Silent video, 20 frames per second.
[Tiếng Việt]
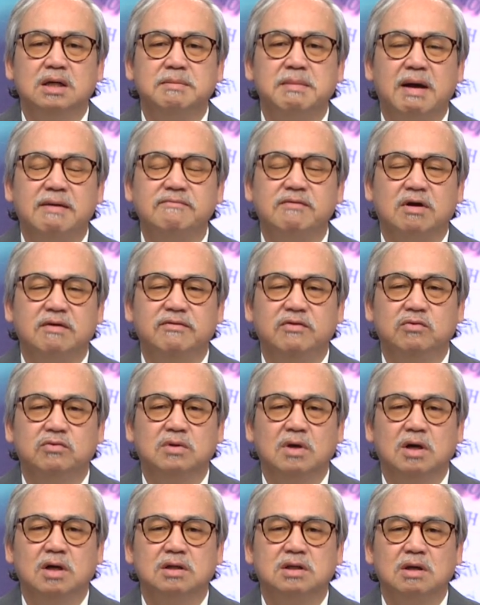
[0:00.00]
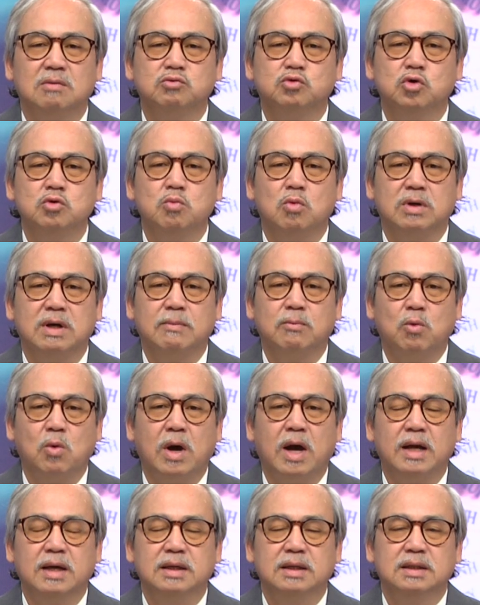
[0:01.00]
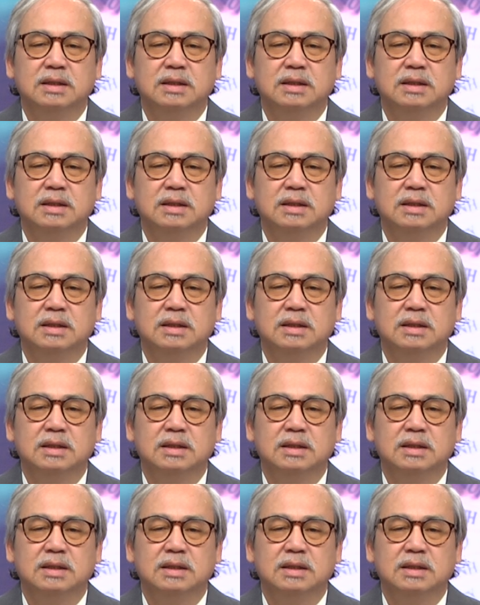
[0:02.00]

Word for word: nó bám vào cái filter trong suốt một năm qua